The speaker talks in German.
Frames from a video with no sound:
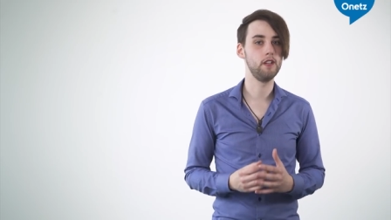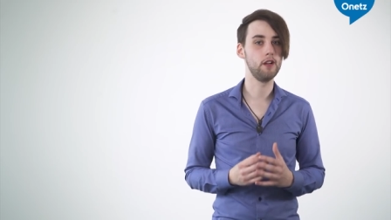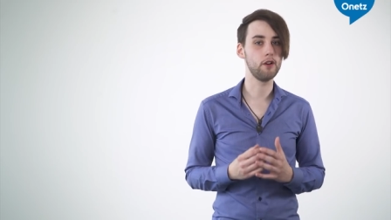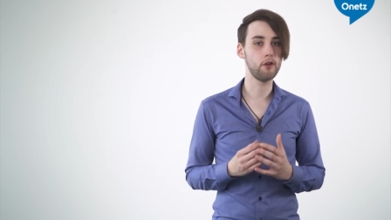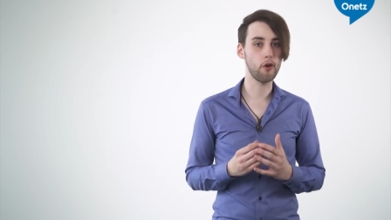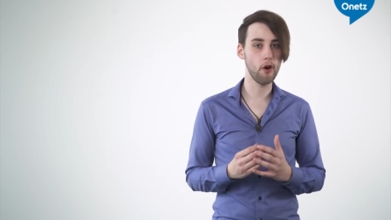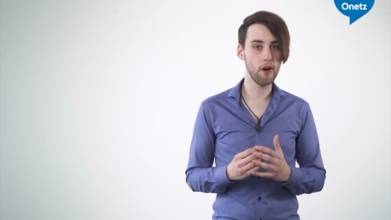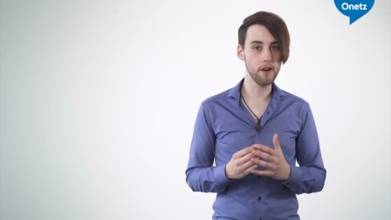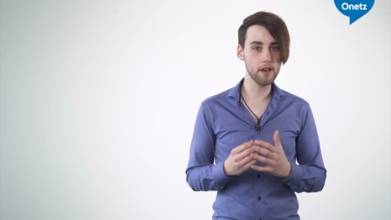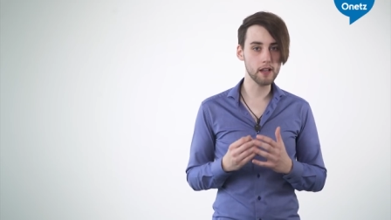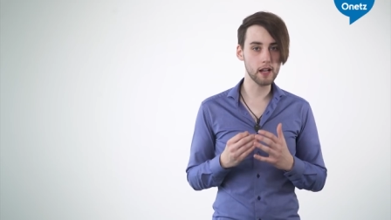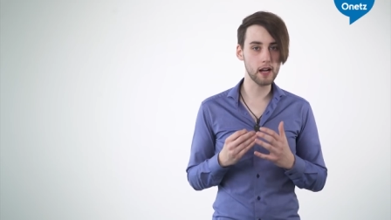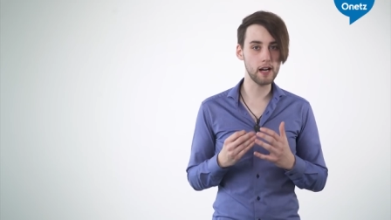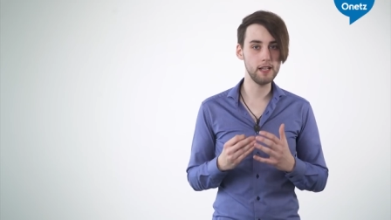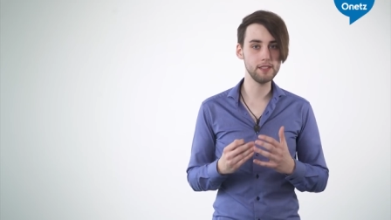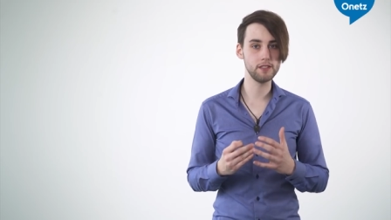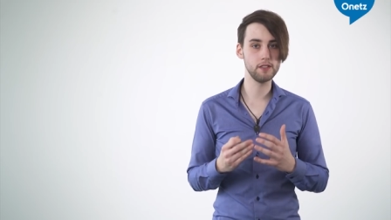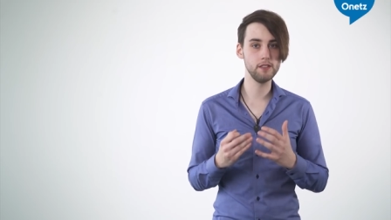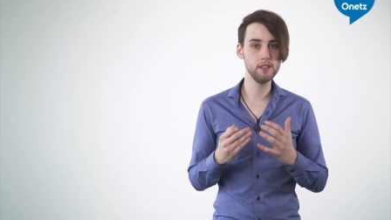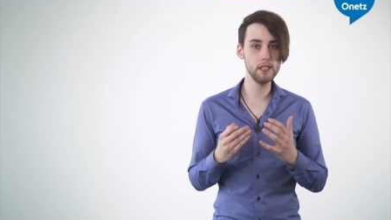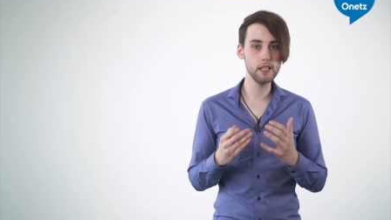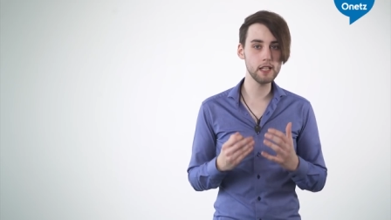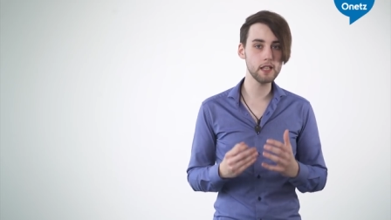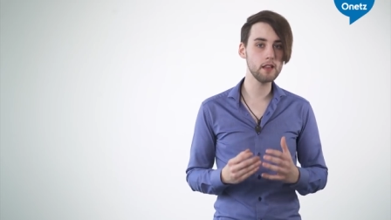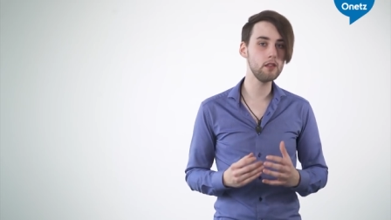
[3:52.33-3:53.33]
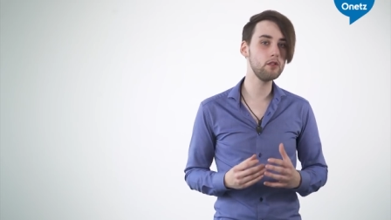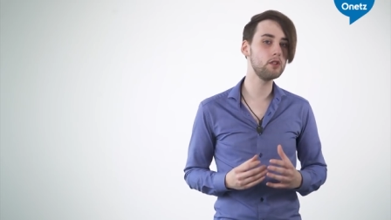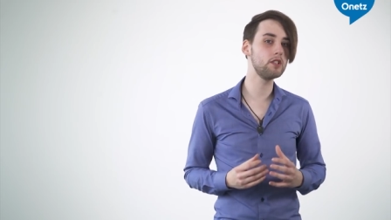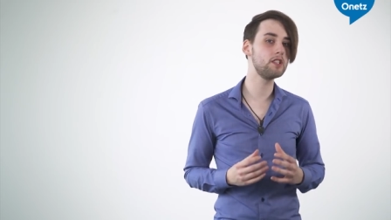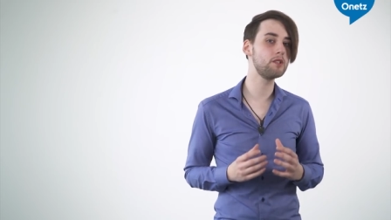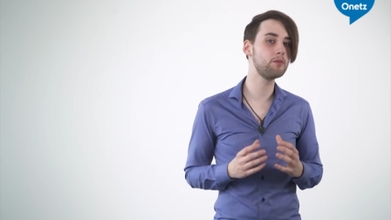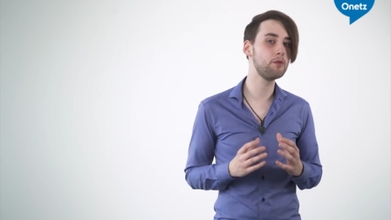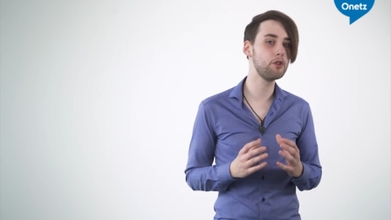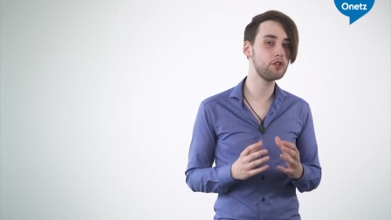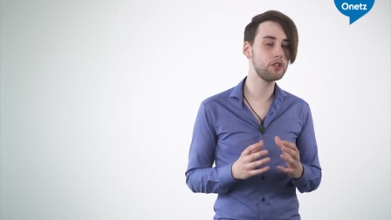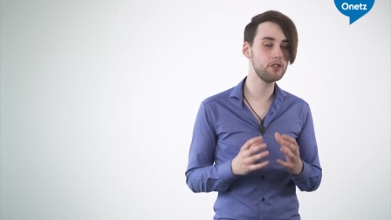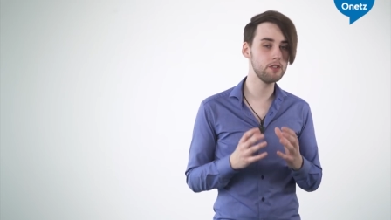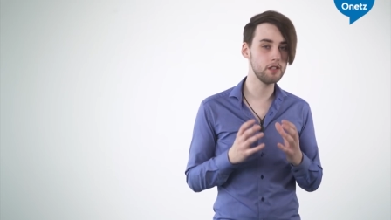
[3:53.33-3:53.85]
Ihr könnt also nicht nur
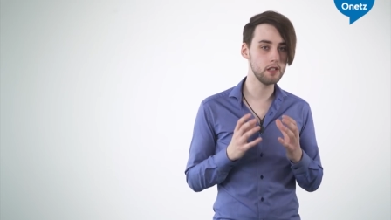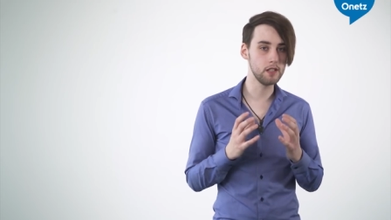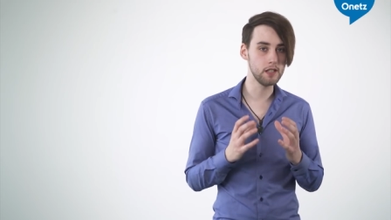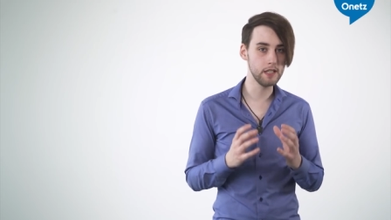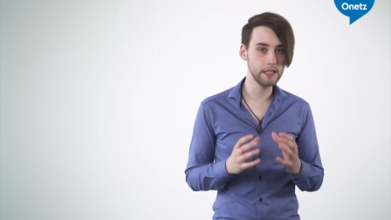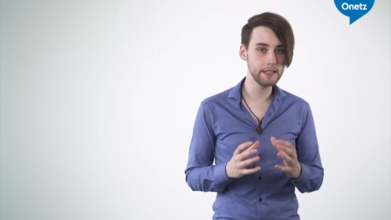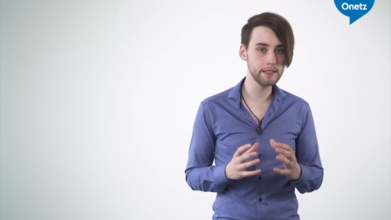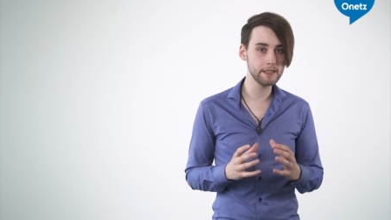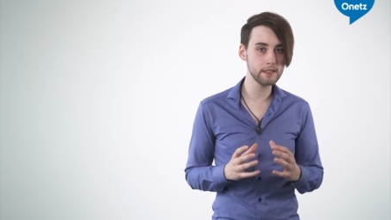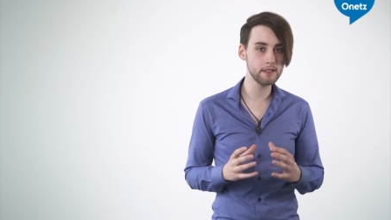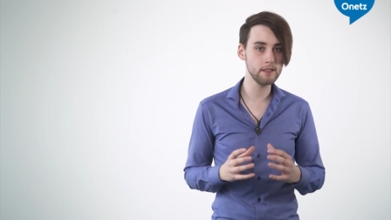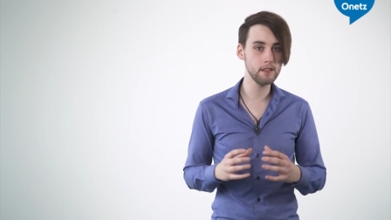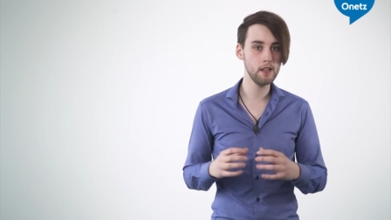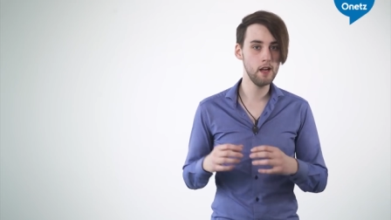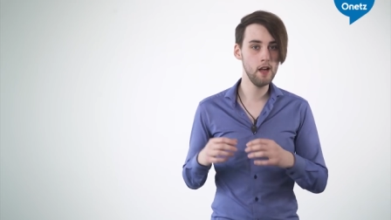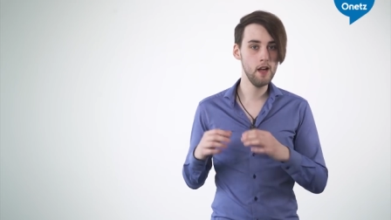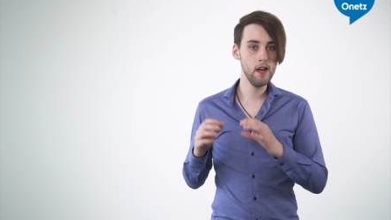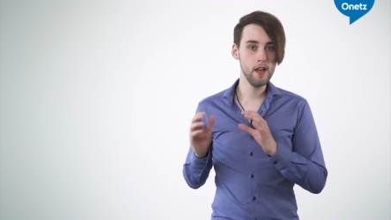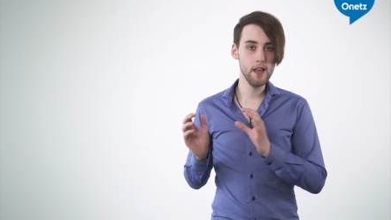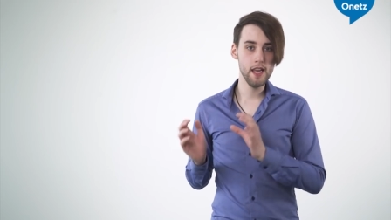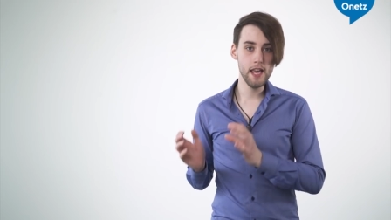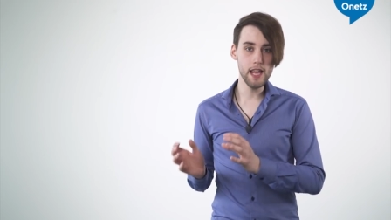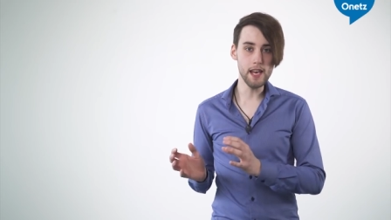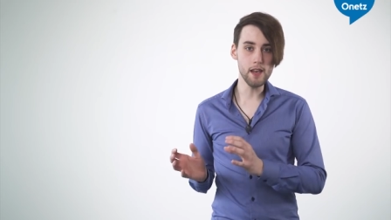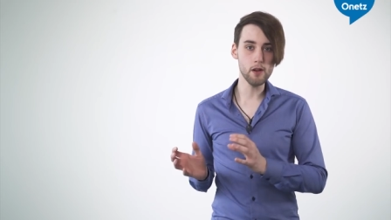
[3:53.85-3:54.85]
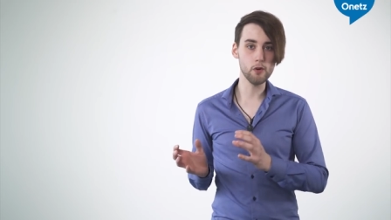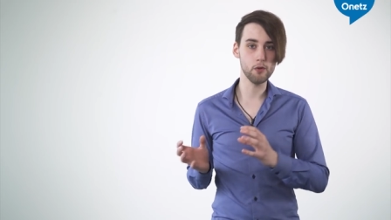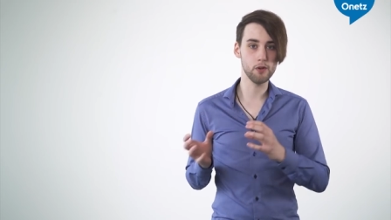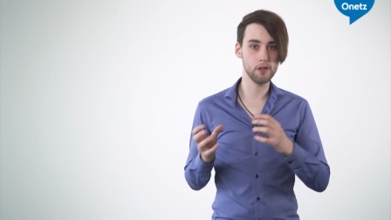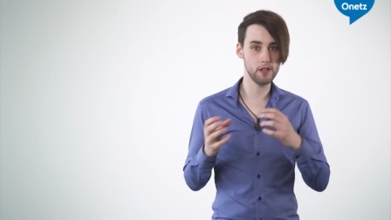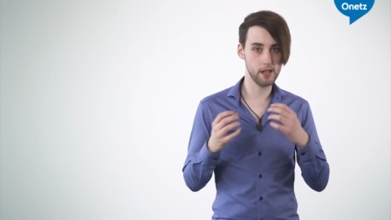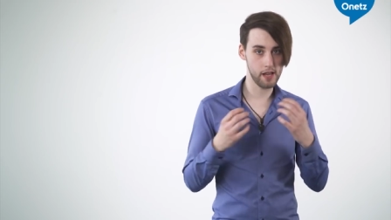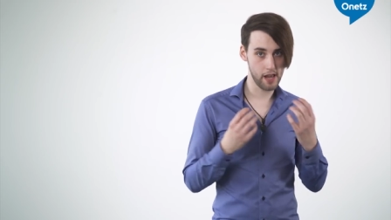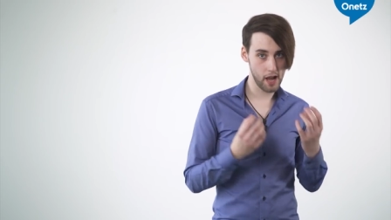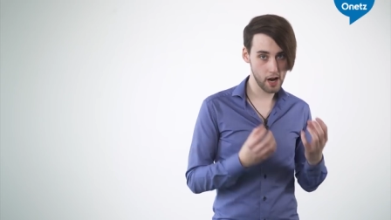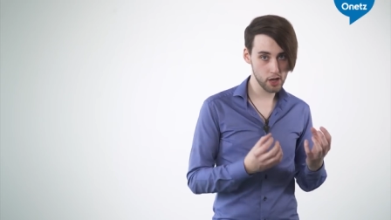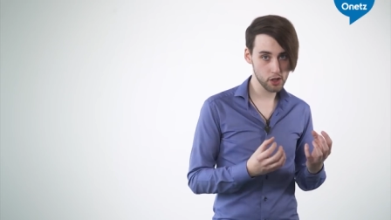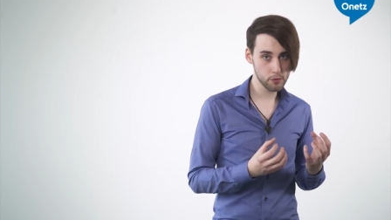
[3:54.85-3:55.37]
zwischen den Listen hin
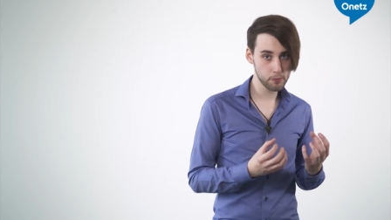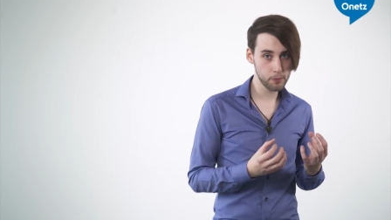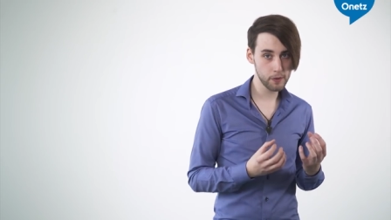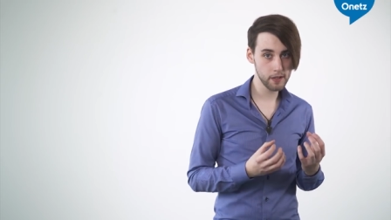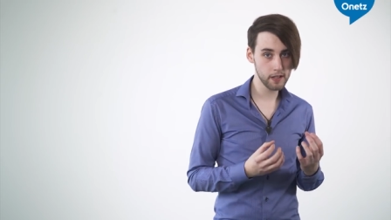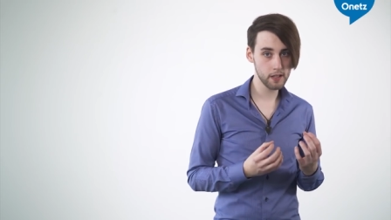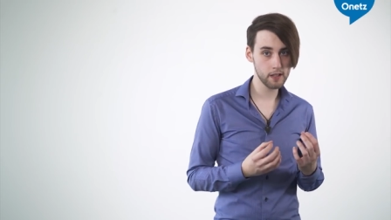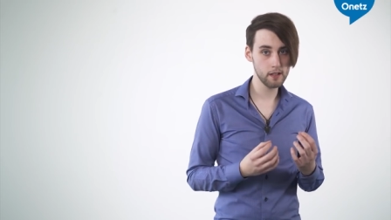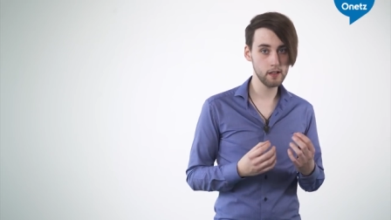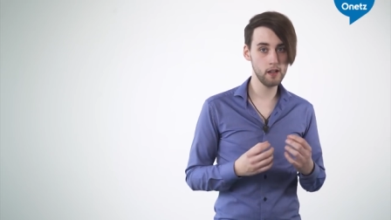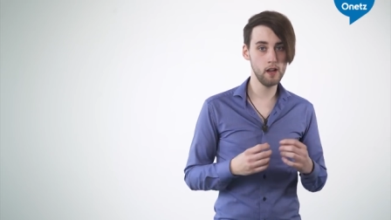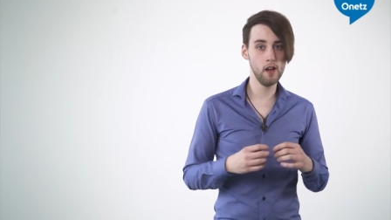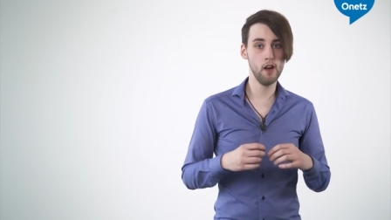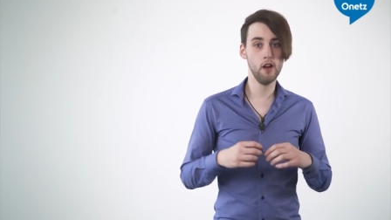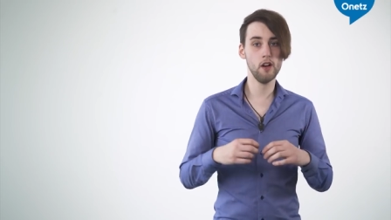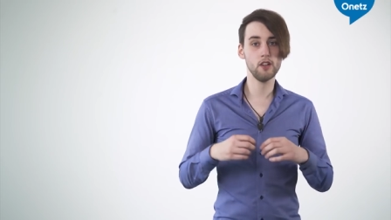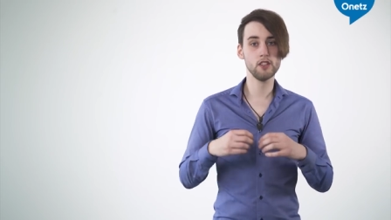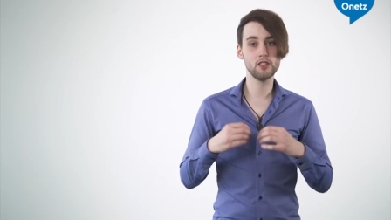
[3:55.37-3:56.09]
und her springen,